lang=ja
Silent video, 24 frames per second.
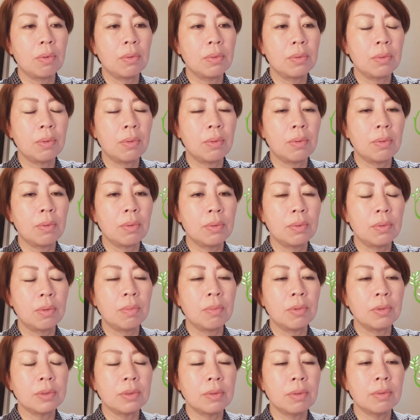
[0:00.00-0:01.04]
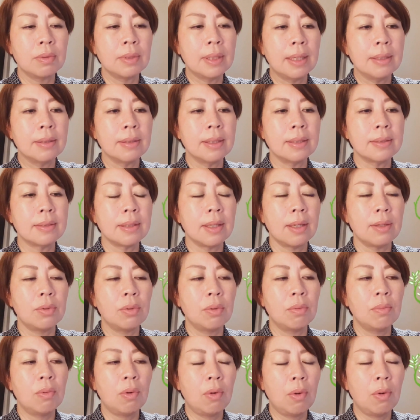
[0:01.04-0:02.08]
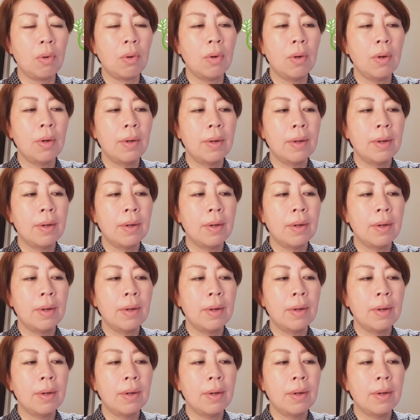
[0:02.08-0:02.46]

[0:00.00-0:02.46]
のこともそうなんですけども、